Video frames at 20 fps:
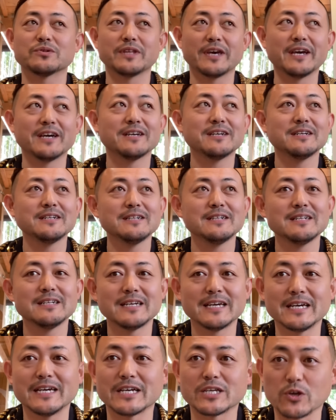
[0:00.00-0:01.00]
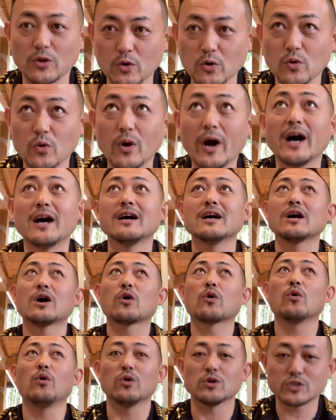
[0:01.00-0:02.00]
で、えー、今日は
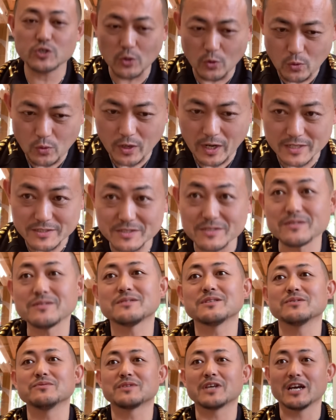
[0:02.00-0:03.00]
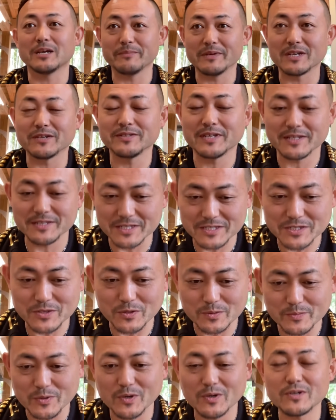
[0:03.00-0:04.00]
小正月っていうタイミングなんですけ
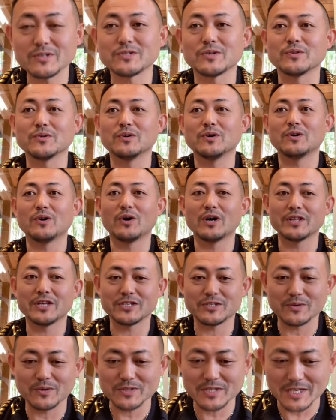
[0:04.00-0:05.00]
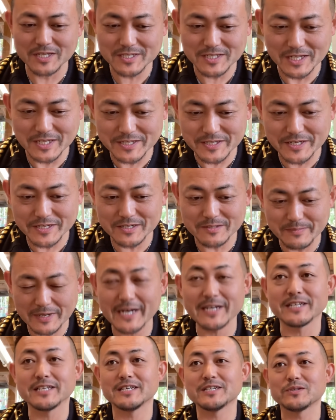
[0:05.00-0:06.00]
ども、そのお話をさせていただく
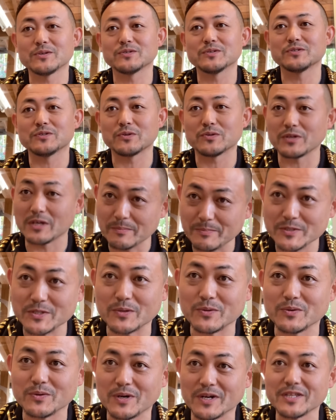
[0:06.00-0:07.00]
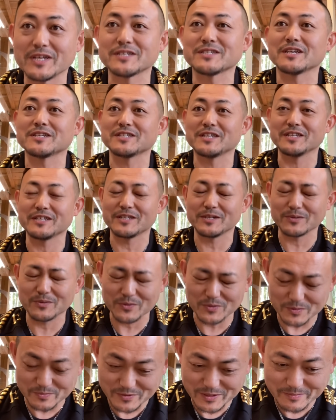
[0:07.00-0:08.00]
前に、一つちょっとエピソードをお話しさせていただこう
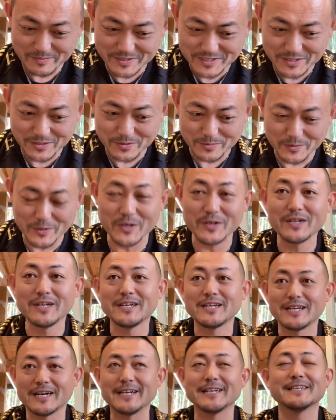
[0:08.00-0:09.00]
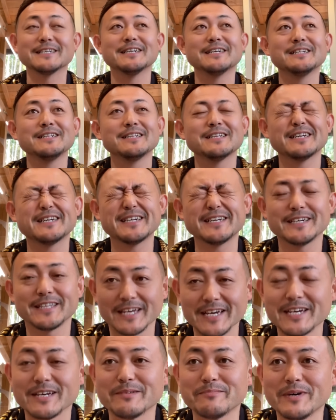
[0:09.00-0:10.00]
と思いますけども、はい、えー、
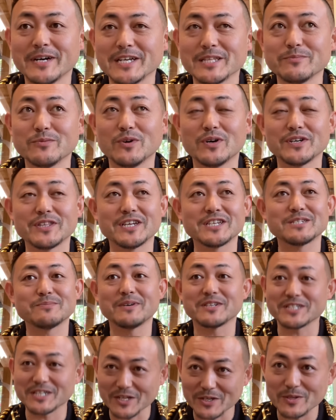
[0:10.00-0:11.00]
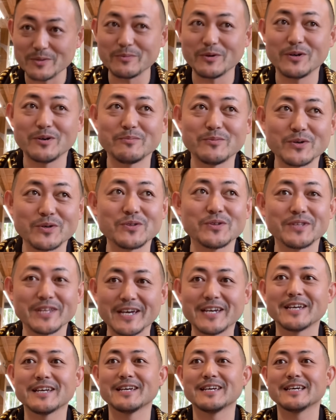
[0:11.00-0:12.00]
ね、前にもお話ししましたけども、僕の
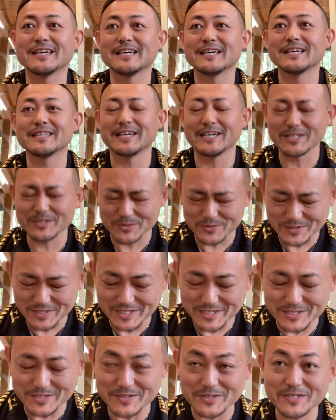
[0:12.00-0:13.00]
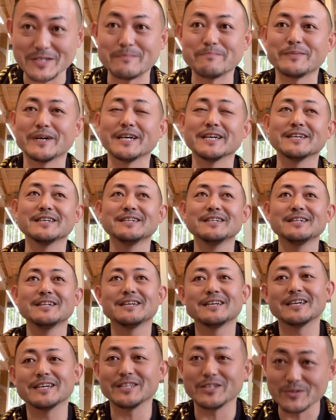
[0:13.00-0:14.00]
ね、えー、大尊敬する先輩、
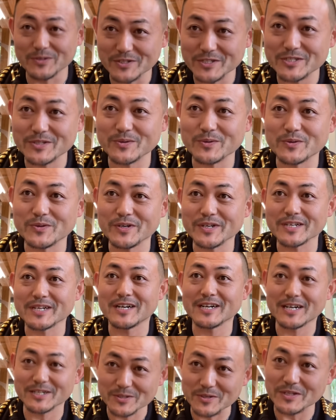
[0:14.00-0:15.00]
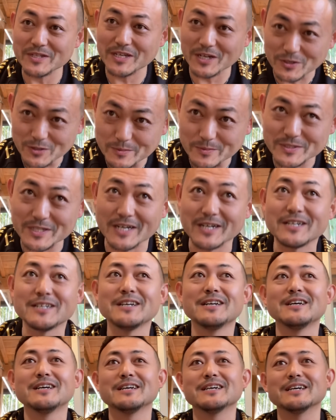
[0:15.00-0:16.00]
え日本一の講演家、香取隆信さん、
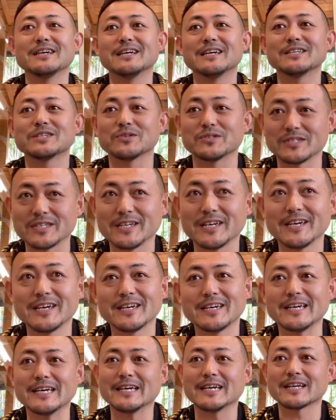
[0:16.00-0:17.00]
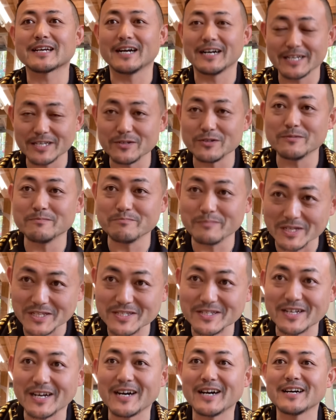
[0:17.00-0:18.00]
えー、そして、えー、海運
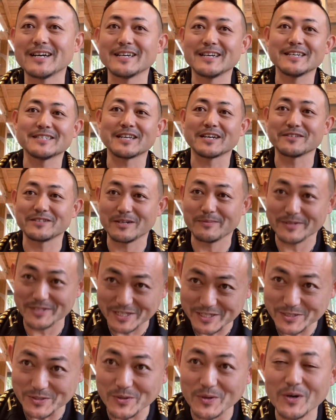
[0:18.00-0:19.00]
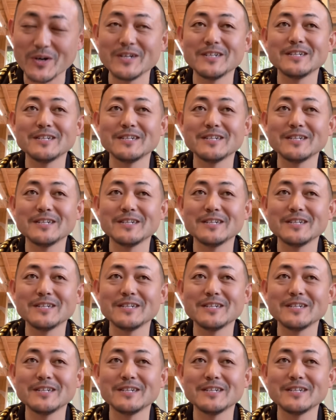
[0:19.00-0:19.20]
マスター、えー、桜庭大王、